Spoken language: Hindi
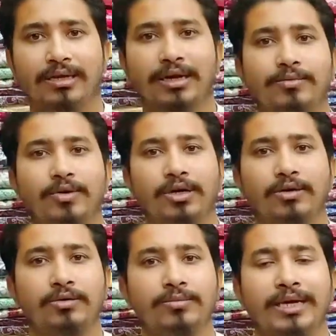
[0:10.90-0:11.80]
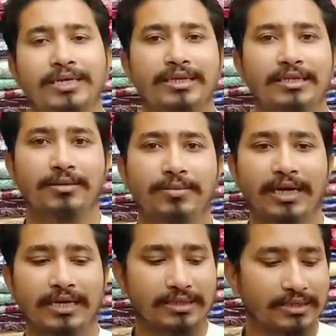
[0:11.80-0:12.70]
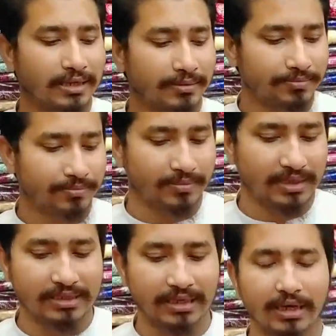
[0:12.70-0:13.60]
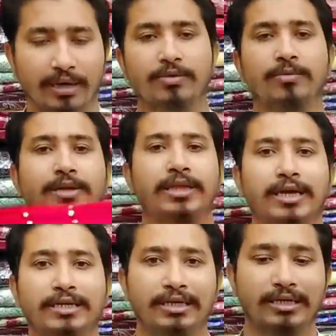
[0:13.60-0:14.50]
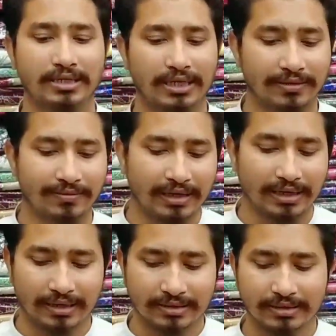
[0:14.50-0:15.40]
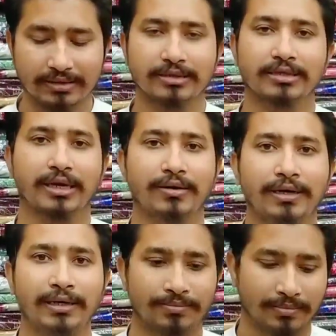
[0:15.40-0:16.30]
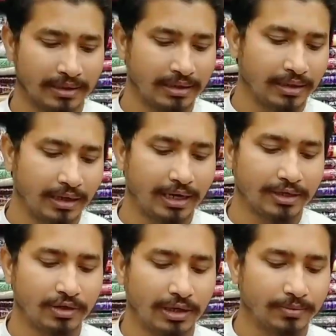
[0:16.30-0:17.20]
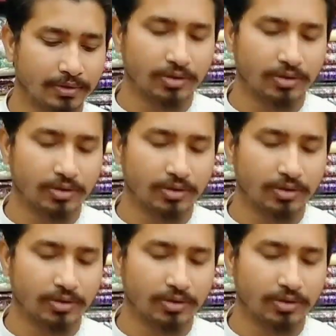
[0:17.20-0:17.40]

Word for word: असलकुम कैसे हैं सब खैरियत से हैं जैसे कि आपको पता है आजकल शादी वगैरह का सीज़न चला हुआ है आज जो आपको